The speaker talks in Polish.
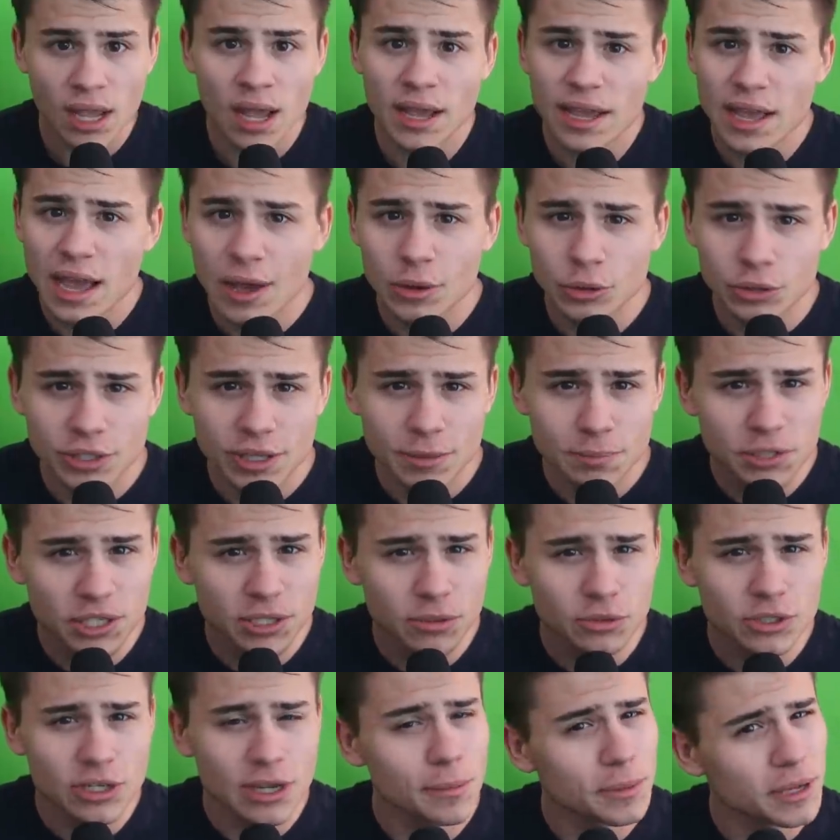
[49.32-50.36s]
a ja już nie
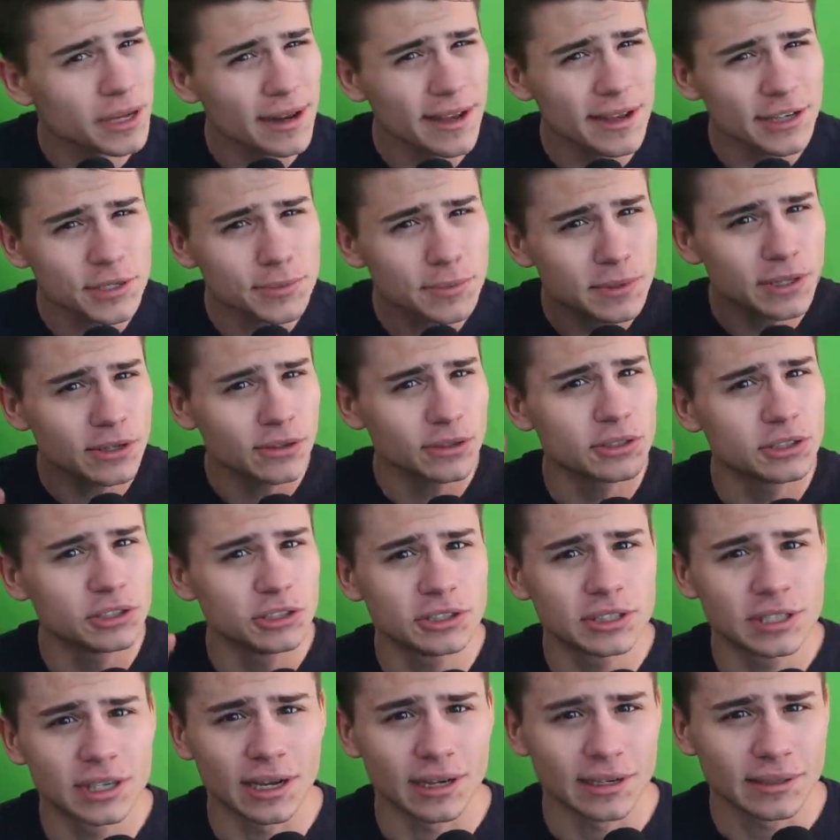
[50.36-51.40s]
przedłużam i lećmy do
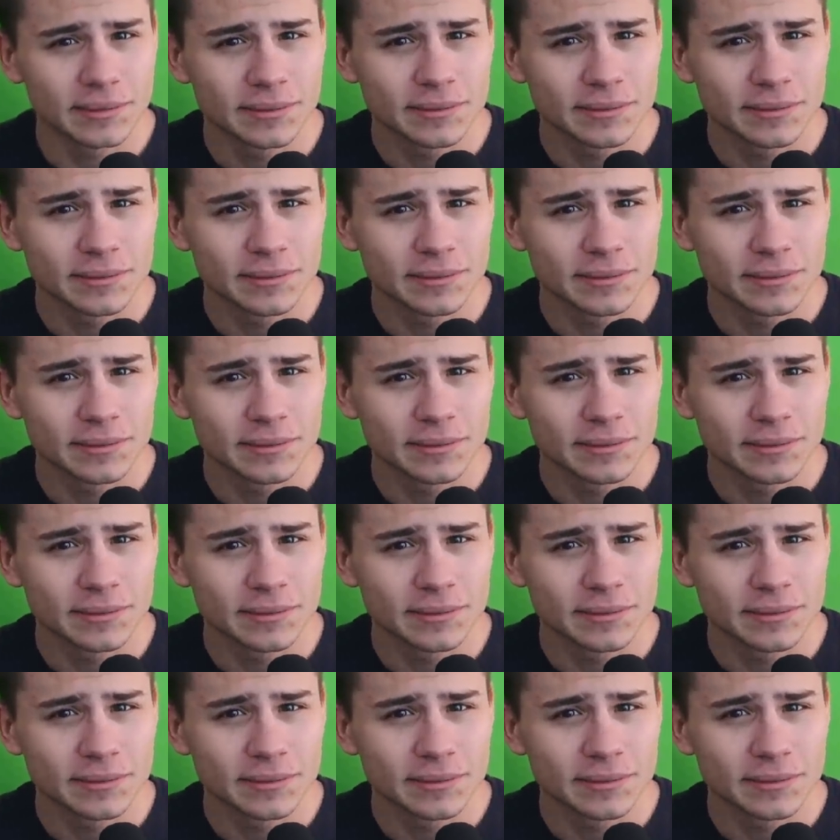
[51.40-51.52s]
odcinka.